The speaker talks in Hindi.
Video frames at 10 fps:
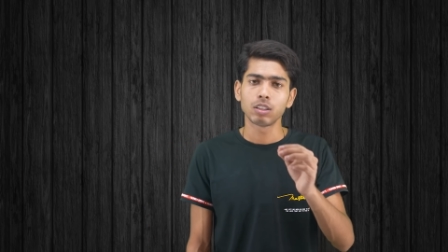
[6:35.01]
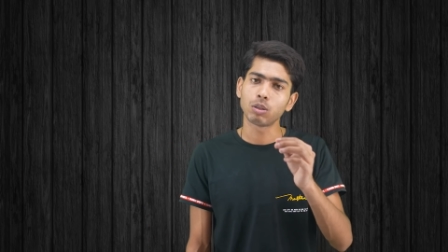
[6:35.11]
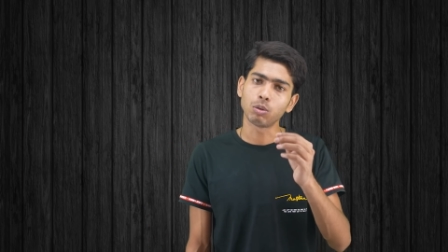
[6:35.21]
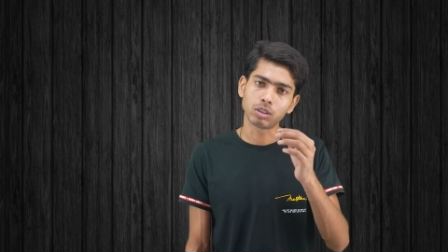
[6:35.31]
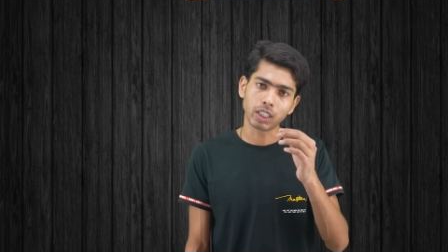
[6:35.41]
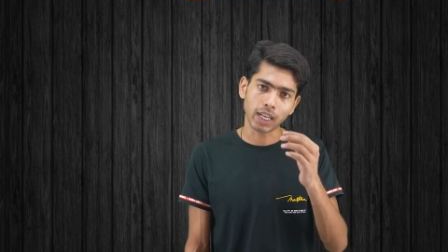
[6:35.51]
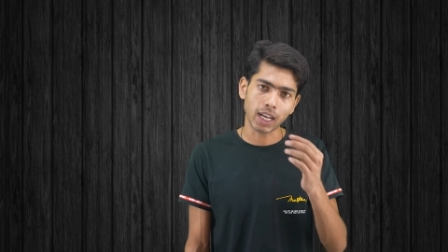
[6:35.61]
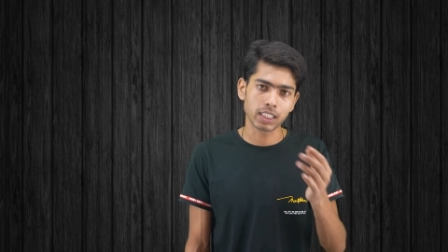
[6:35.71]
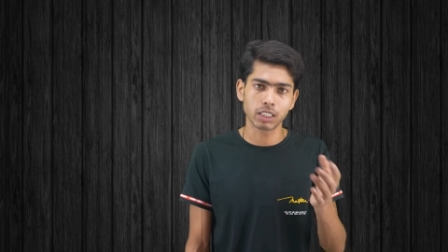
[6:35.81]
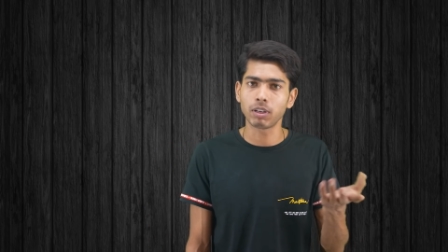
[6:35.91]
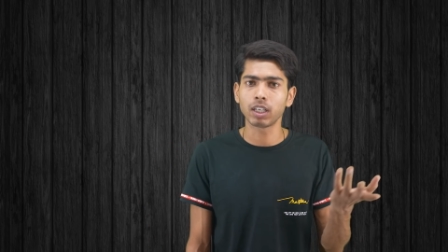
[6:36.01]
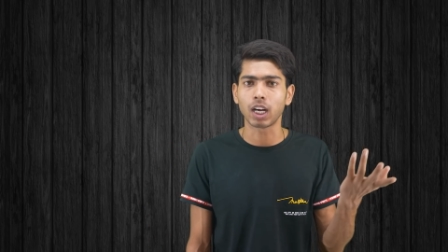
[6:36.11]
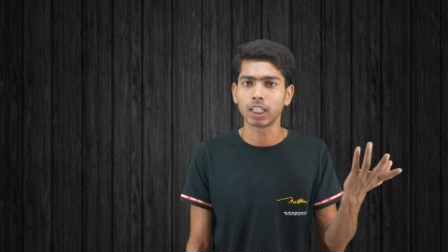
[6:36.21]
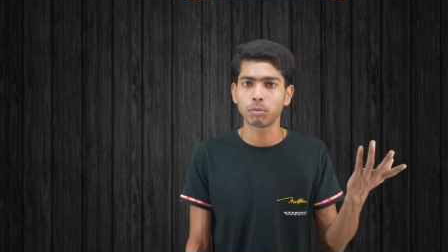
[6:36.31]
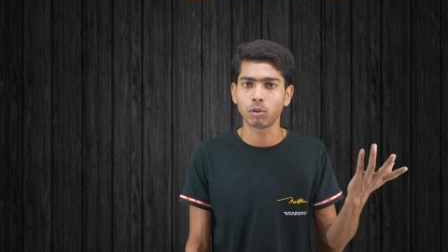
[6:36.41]
तो दूसरे का जीवन
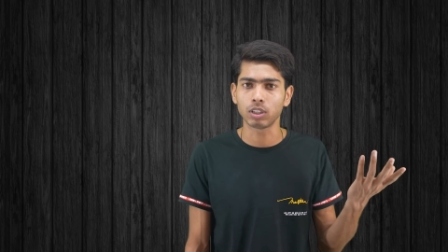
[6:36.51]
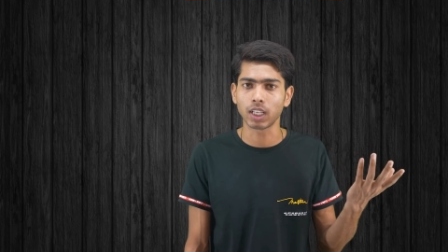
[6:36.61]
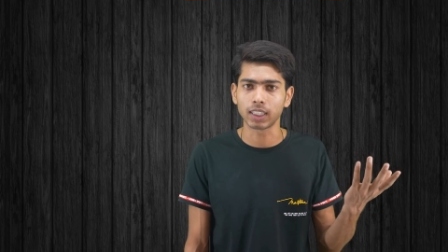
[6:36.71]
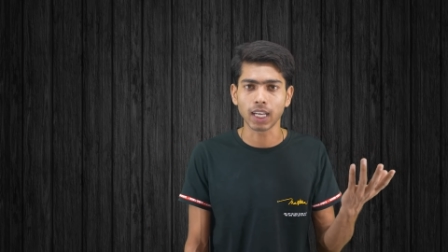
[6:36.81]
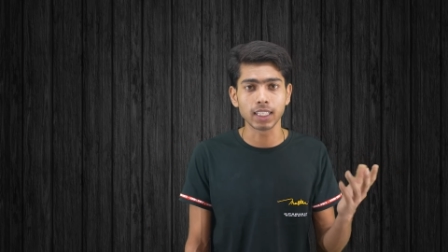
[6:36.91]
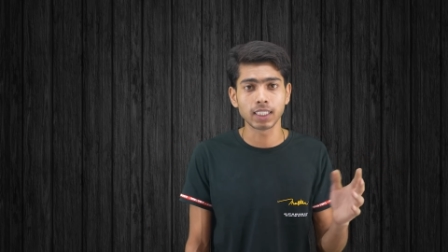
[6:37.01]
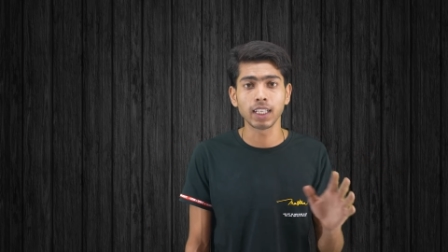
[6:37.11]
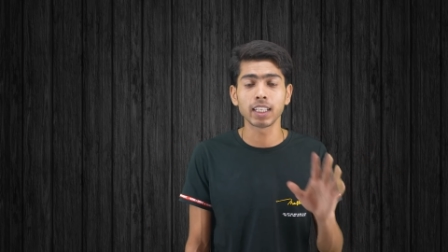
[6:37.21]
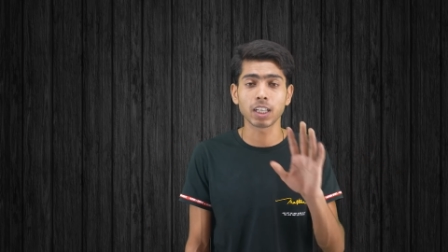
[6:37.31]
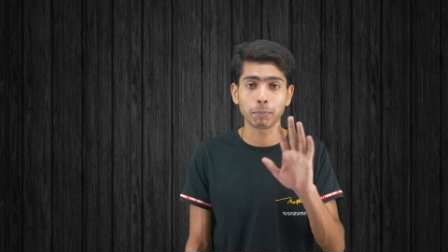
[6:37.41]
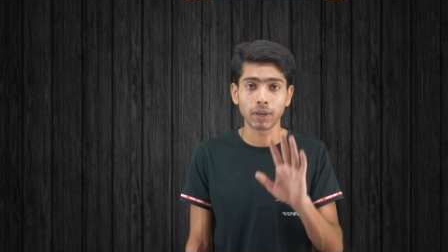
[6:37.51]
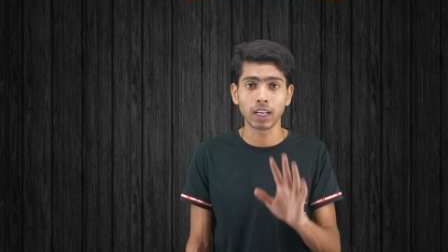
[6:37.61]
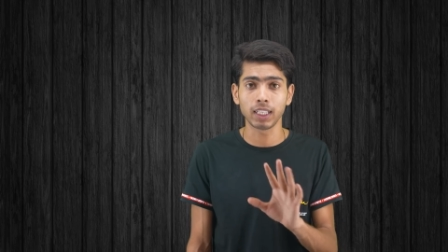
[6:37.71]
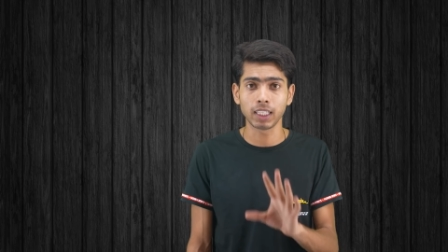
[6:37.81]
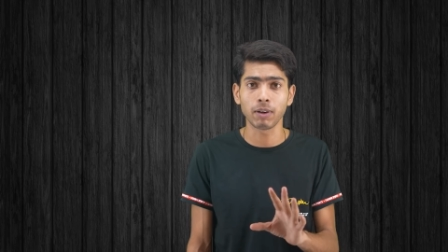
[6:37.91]
खत्म हो जाता है इसीलिए चप्पल
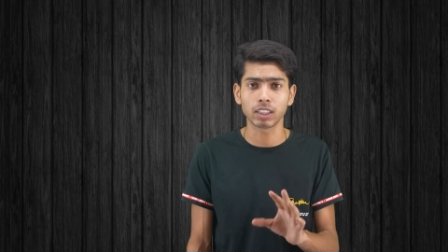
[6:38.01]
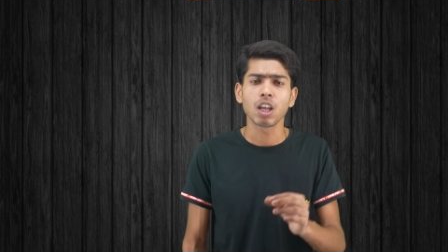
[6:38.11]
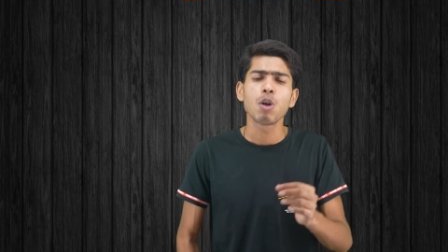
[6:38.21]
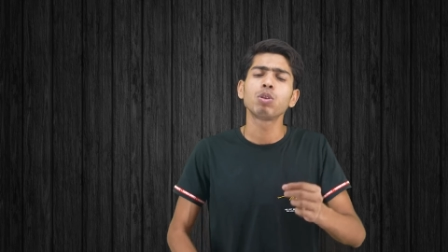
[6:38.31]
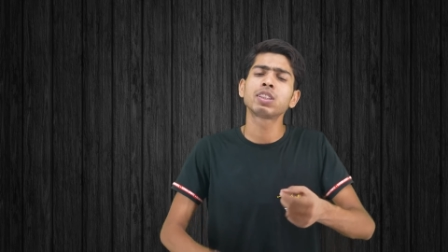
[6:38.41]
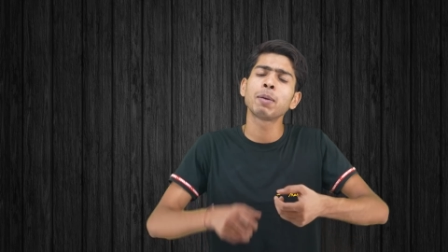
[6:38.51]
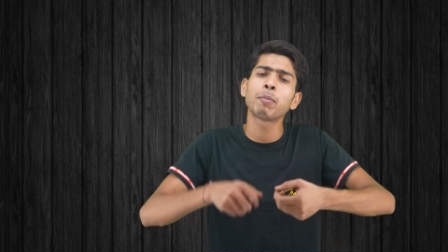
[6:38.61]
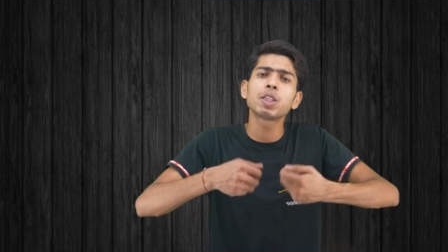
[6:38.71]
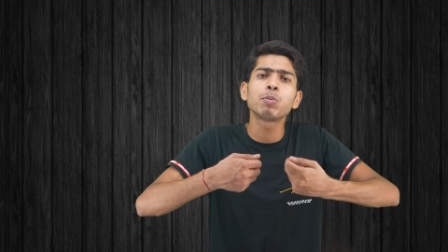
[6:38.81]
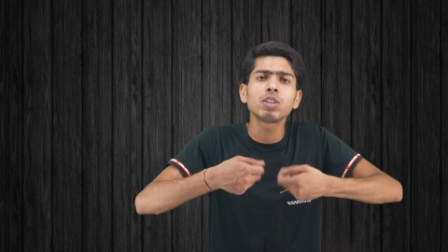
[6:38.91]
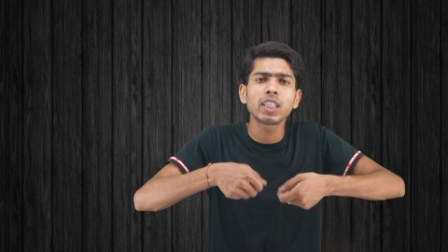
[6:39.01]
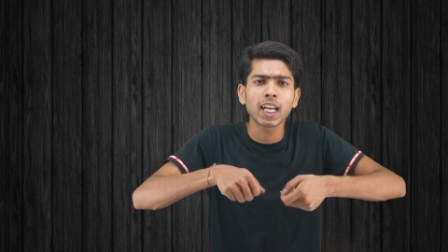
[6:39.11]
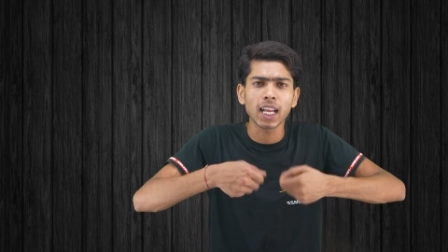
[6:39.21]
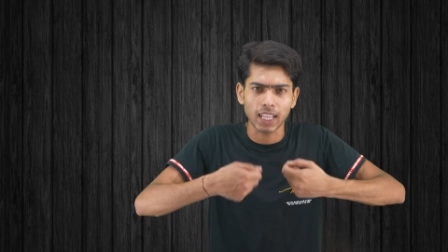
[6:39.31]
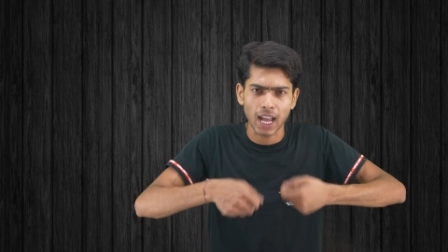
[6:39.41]
लेते वक्त उसकी मजबूती
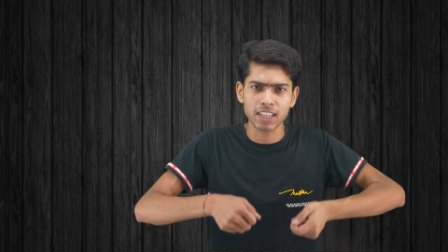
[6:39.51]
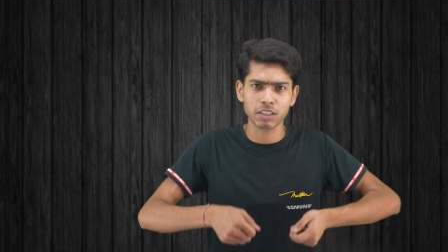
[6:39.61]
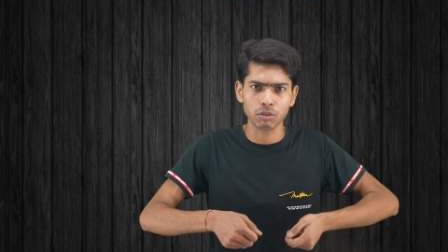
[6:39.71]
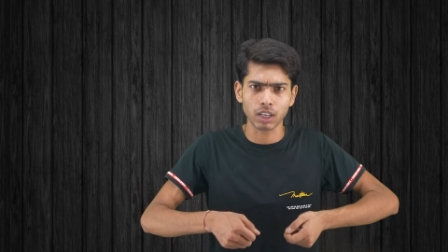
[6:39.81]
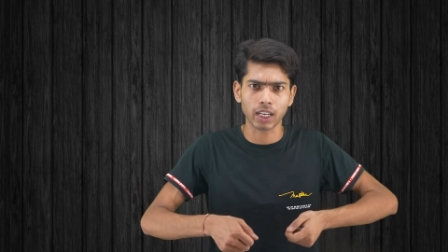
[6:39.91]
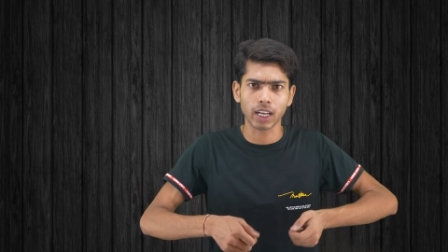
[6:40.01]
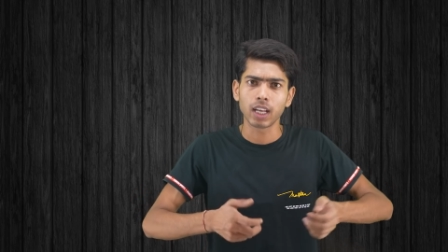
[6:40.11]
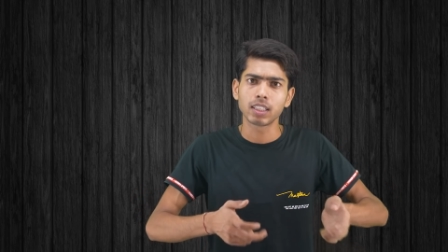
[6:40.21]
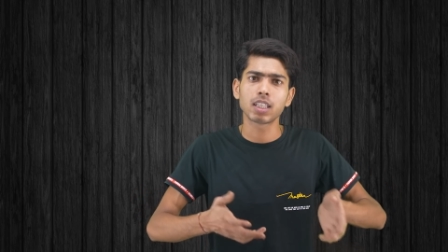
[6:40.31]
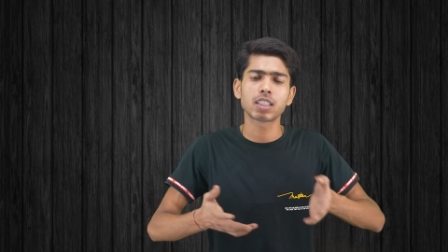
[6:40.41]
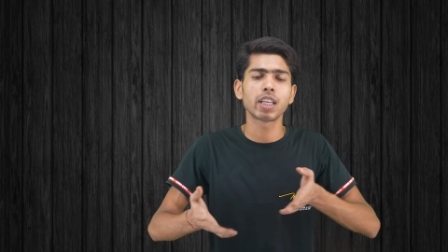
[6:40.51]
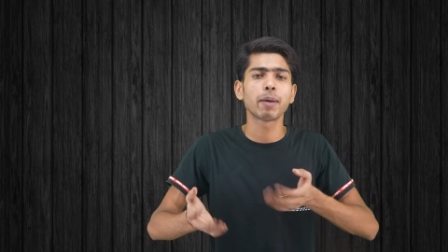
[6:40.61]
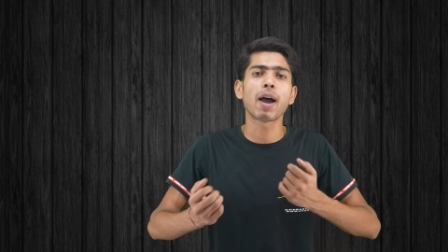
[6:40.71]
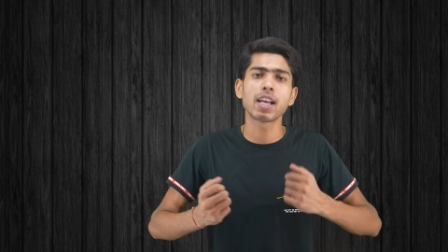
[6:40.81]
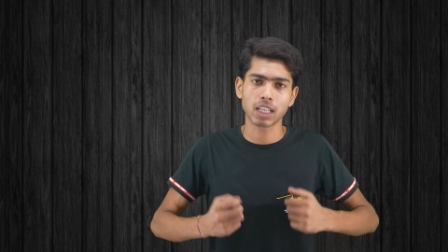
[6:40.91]
का ध्यान जरूर रखें जैसे ये
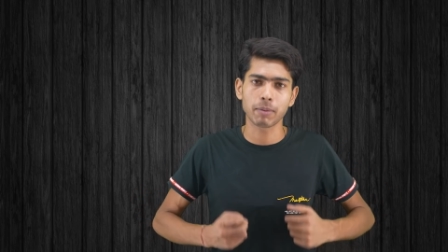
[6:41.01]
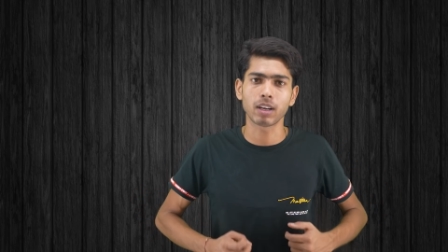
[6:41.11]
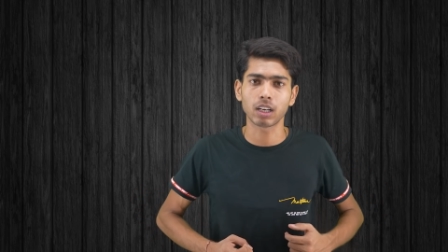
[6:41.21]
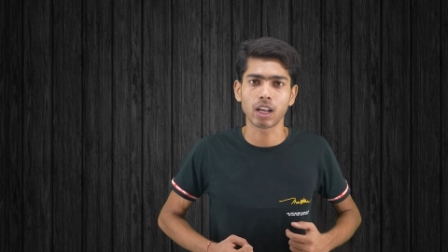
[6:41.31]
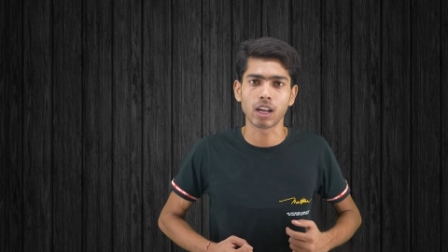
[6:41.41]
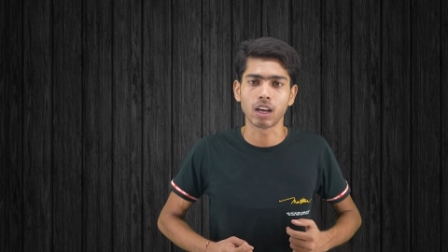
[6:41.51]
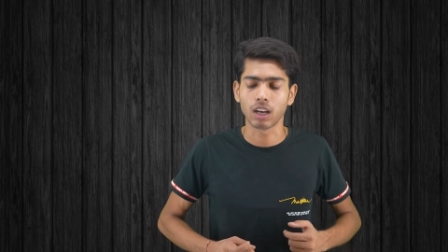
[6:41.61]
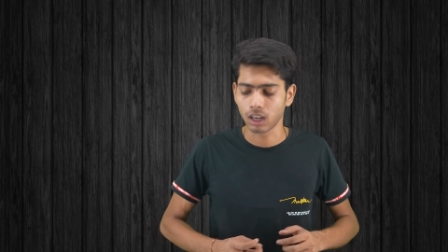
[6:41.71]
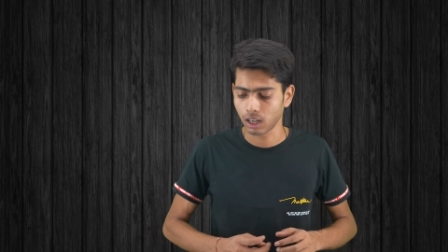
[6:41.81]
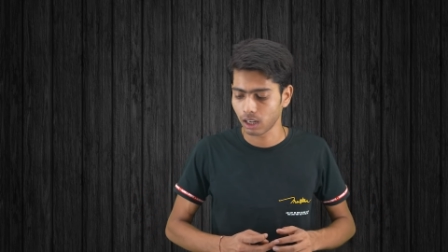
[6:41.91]
भाई साहब रख रहे हैं